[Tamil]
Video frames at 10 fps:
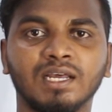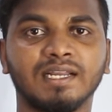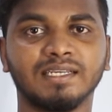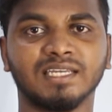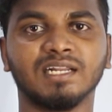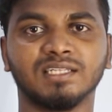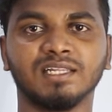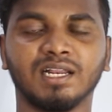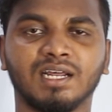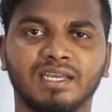நீங்கள் செல்
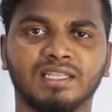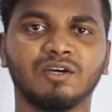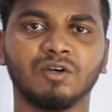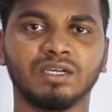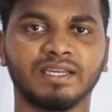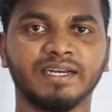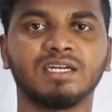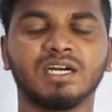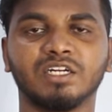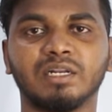செலுத்தலாம் எந்த ஒரு
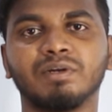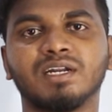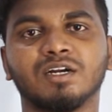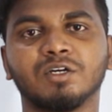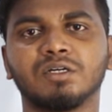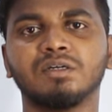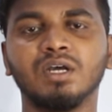கிரெடிட் கார்டோ டெபிட் கார்டோ